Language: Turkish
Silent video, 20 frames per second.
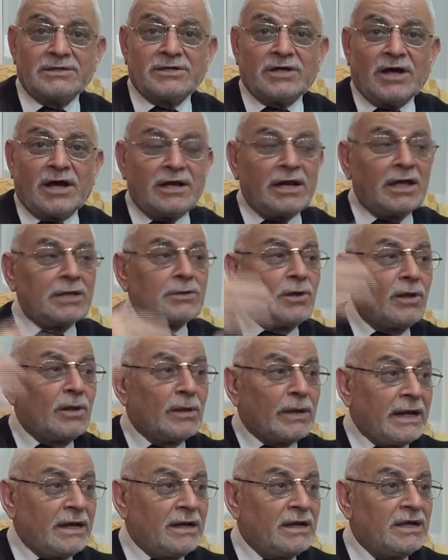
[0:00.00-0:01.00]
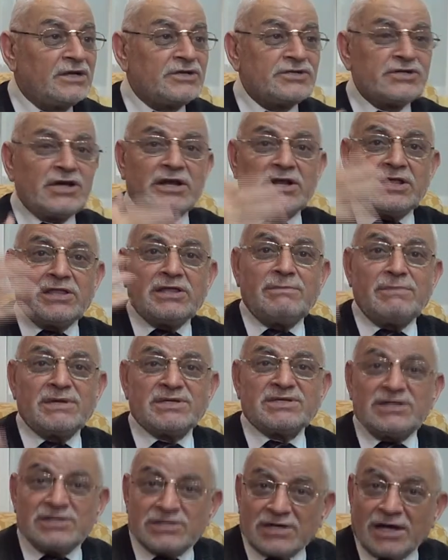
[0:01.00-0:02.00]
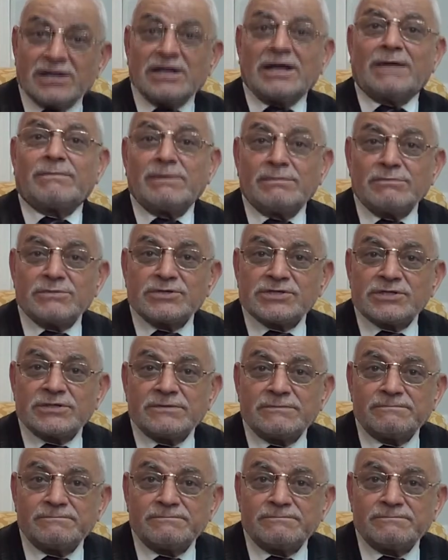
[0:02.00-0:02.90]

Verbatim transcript: kainat olarak şer edilmesinin izanı yapılmış.